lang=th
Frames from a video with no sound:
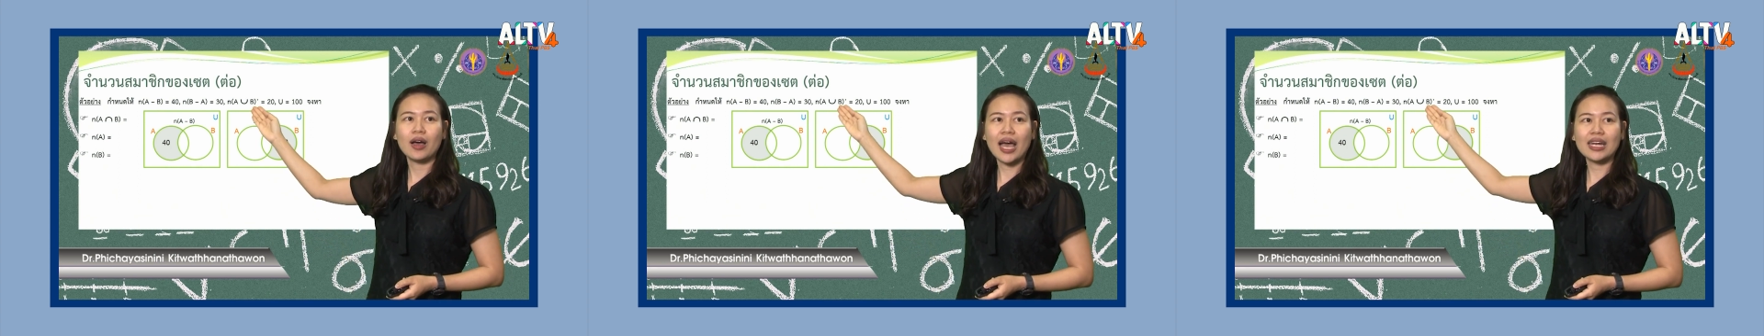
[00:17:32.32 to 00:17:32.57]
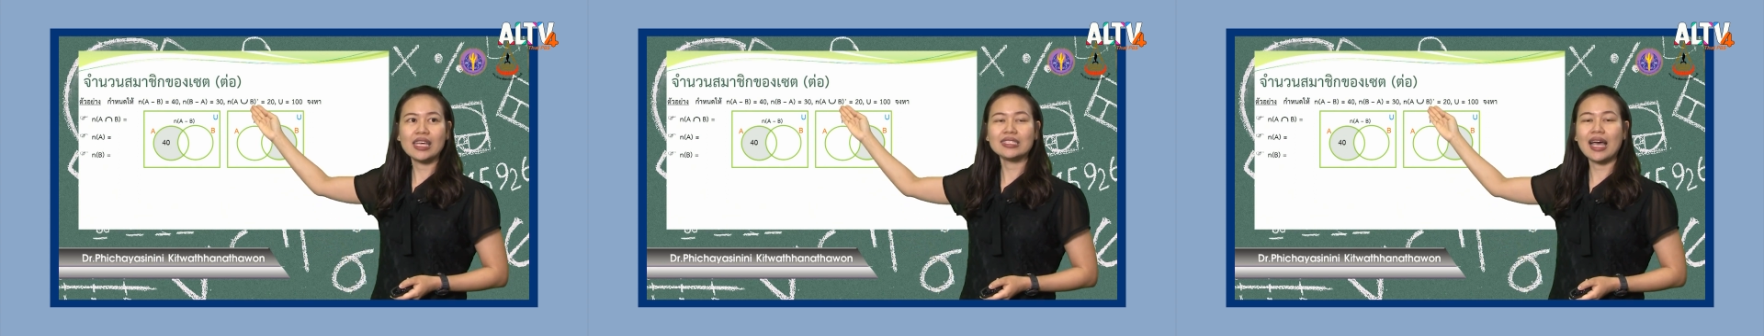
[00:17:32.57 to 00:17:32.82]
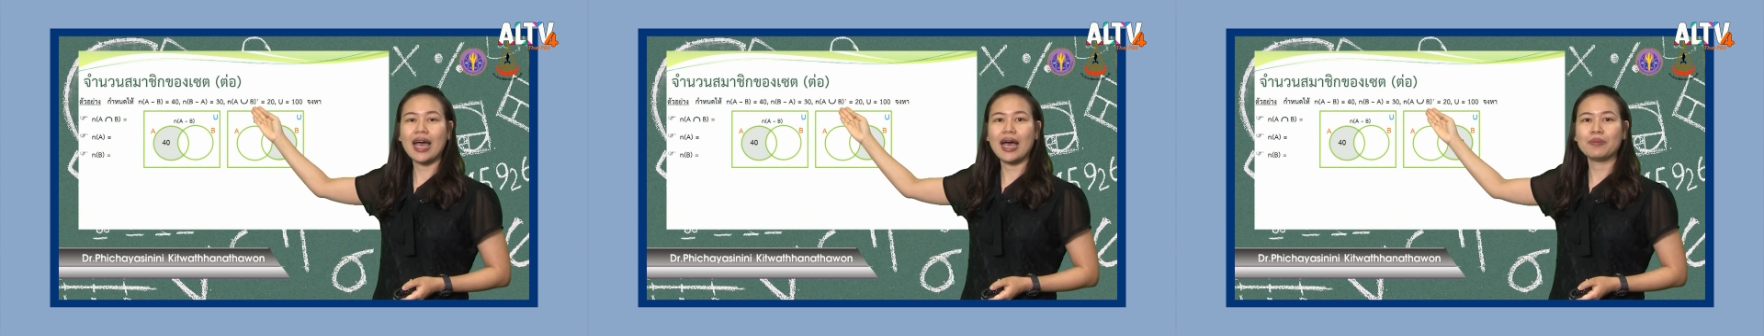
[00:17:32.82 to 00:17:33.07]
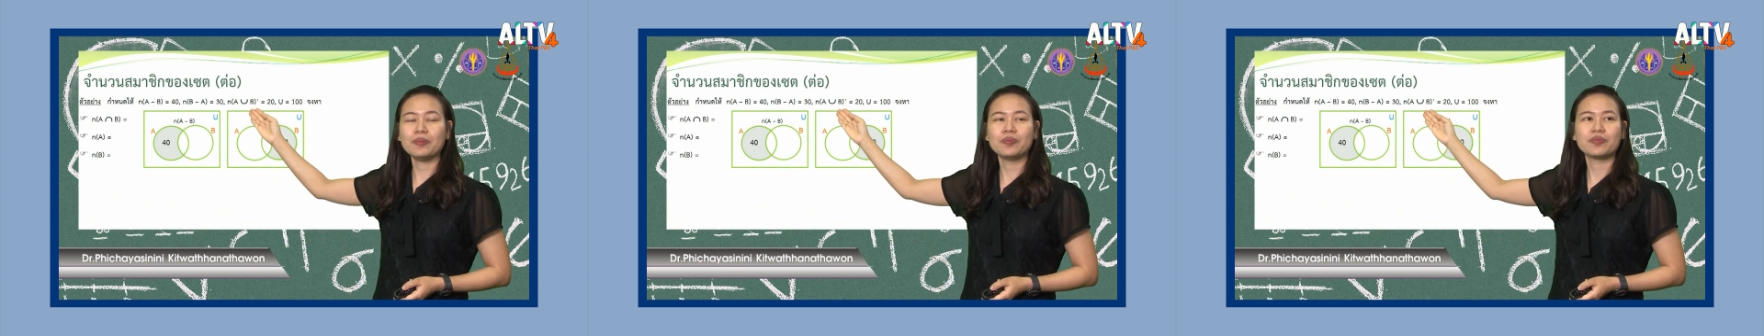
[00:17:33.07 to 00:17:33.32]
อันที่
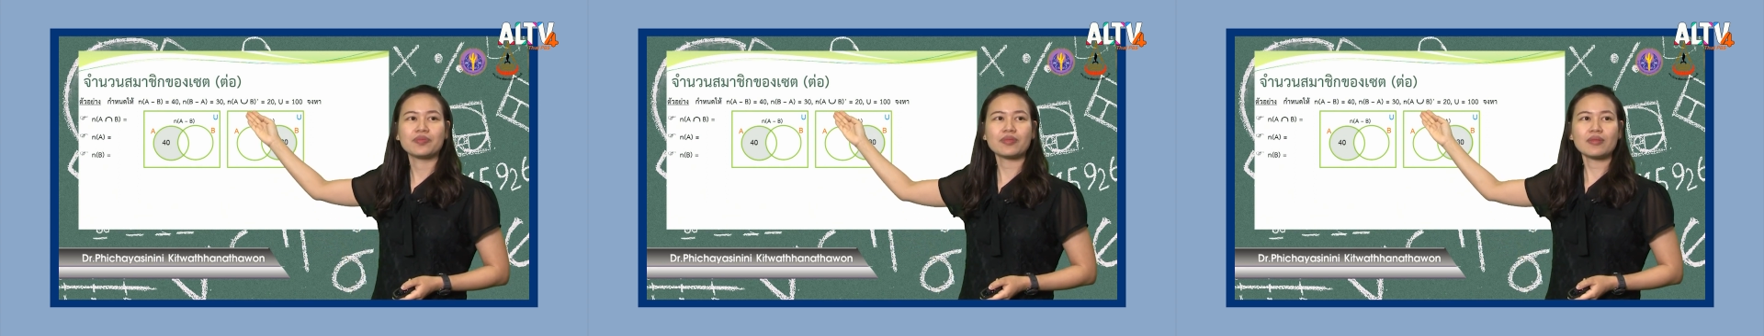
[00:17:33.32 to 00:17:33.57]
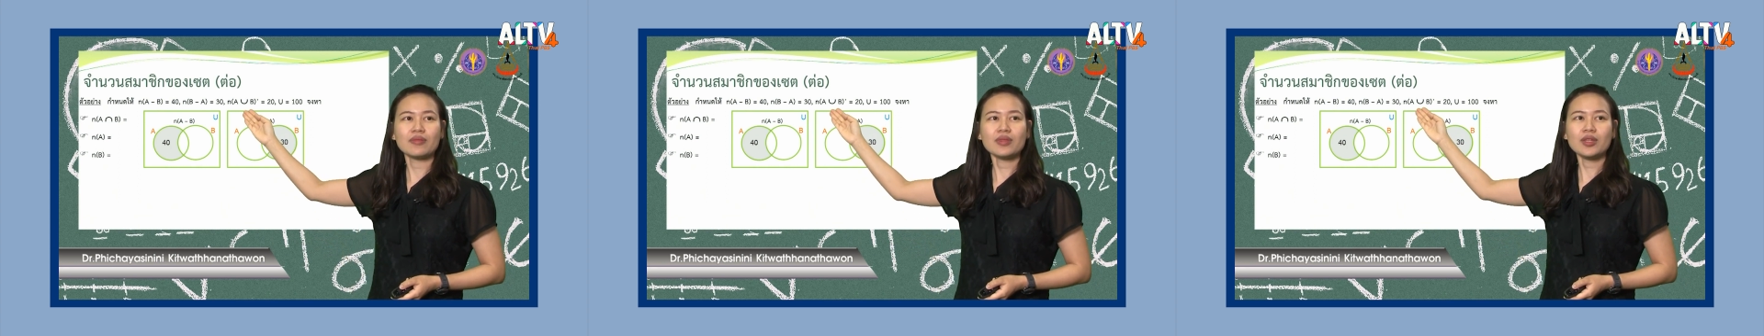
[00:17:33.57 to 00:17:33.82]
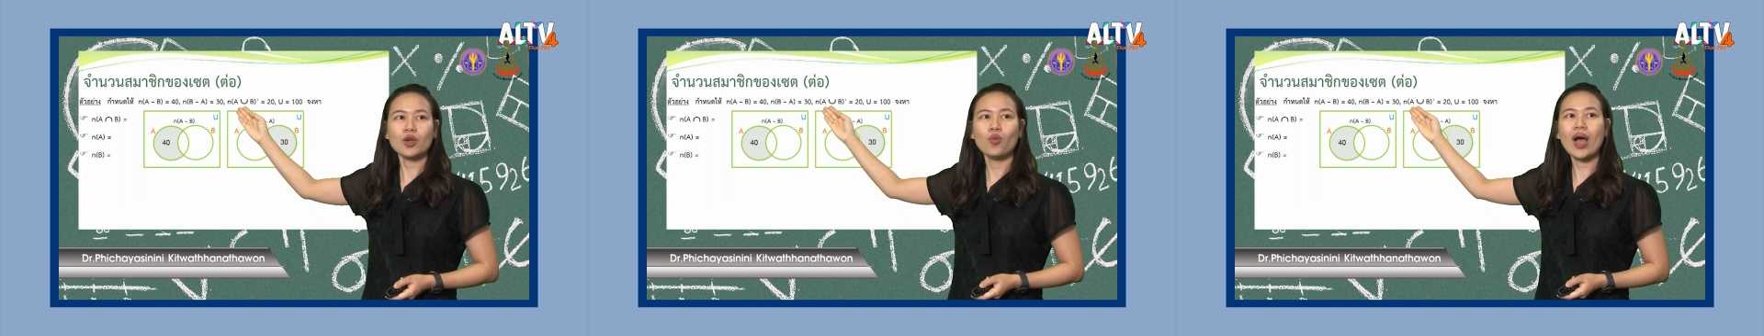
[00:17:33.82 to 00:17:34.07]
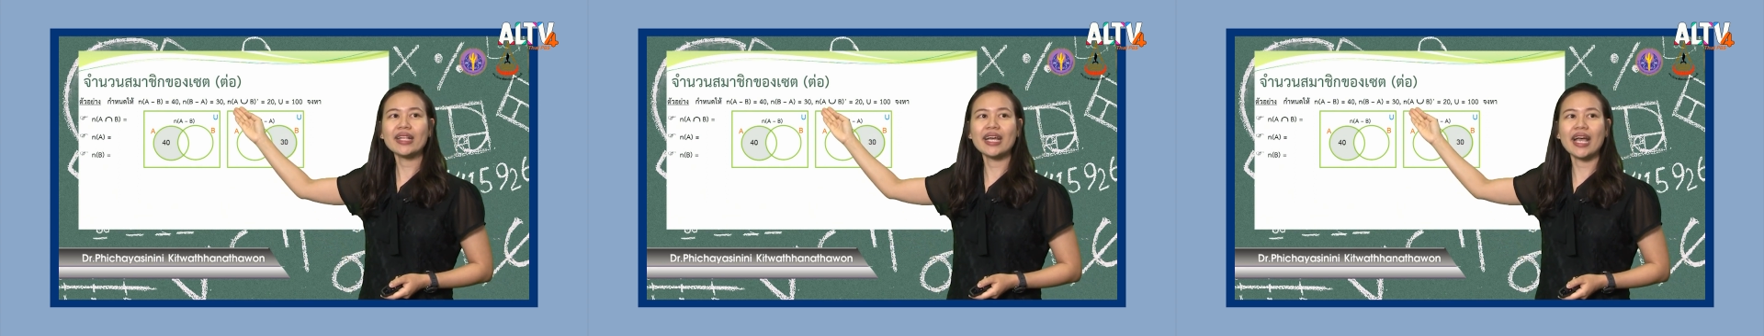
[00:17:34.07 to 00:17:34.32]
3
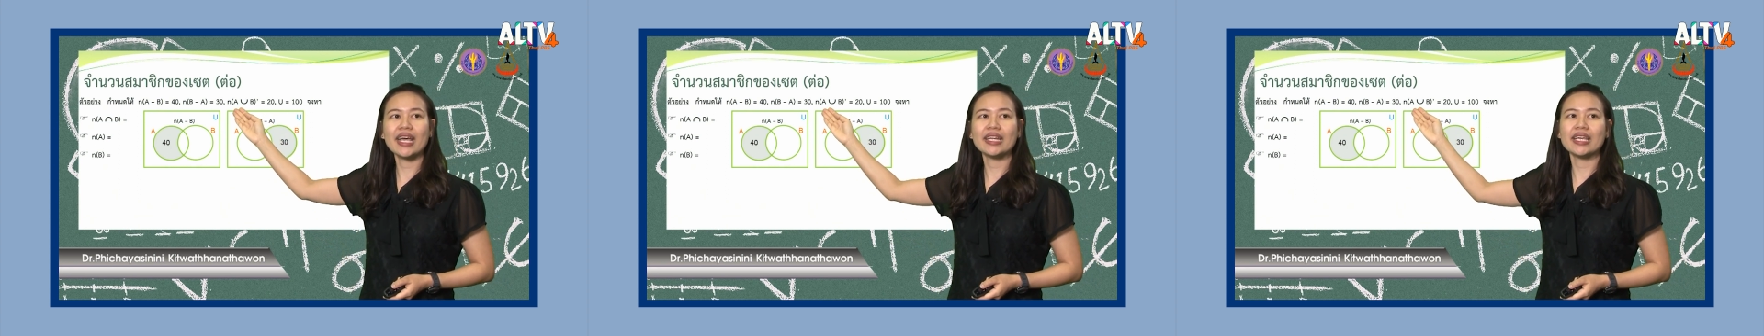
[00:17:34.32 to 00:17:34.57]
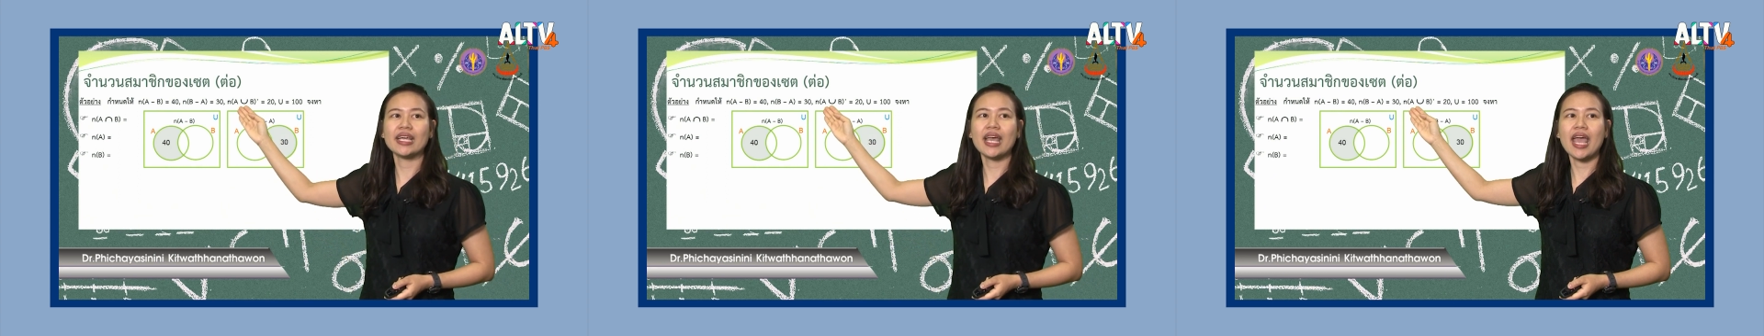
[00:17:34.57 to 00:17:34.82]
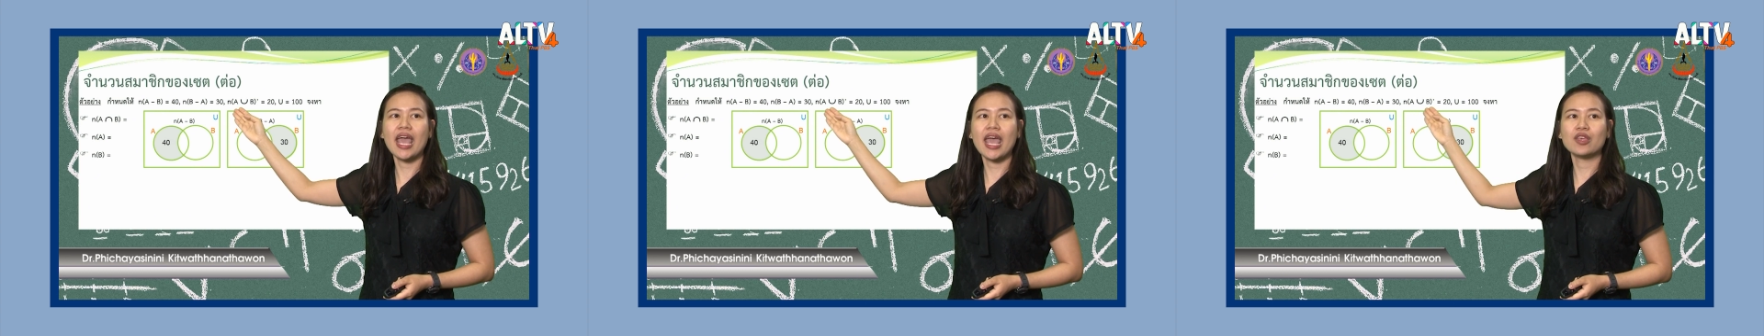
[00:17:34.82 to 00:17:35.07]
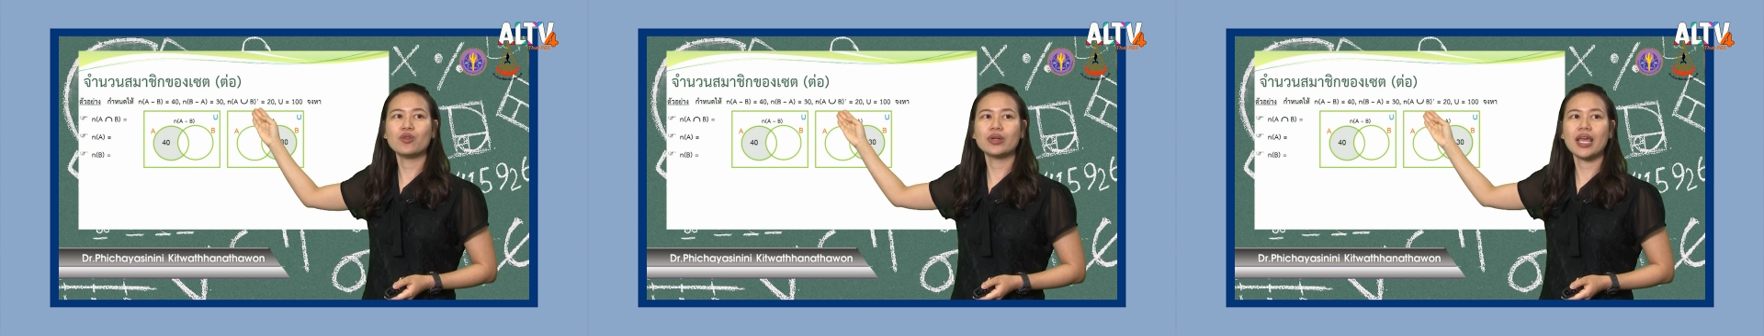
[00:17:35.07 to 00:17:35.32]
วาดยังไงดี A
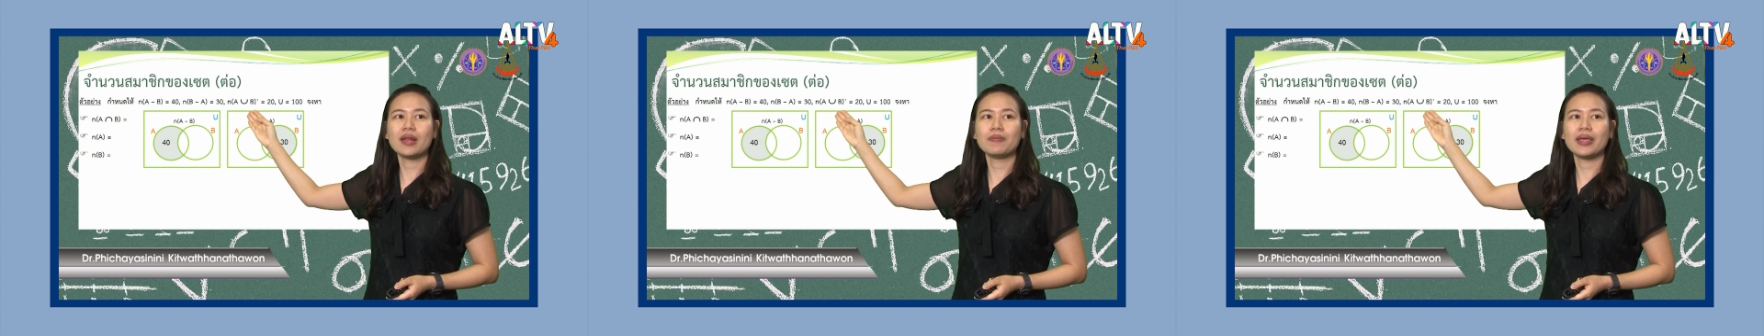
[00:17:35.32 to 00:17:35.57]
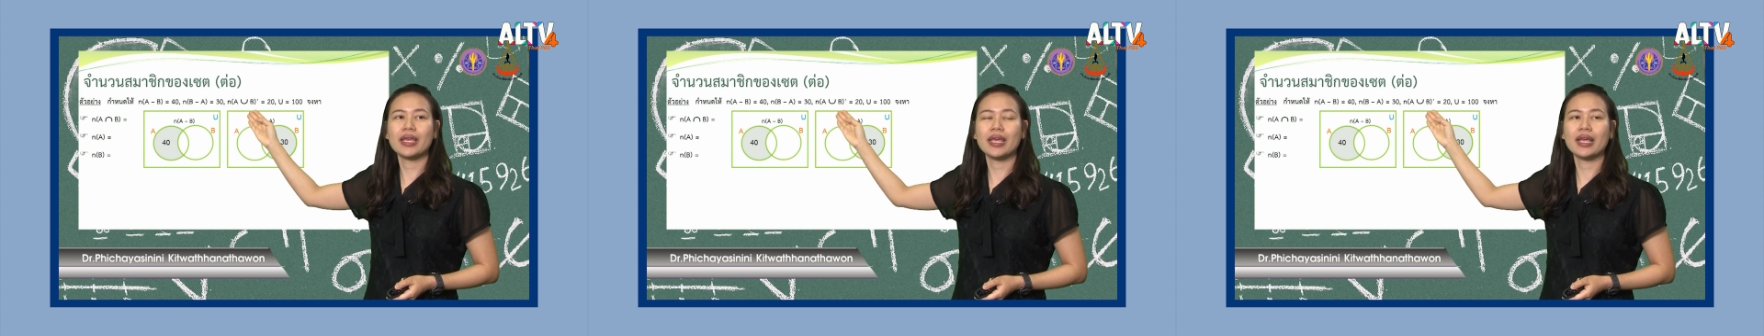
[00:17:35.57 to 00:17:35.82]
union B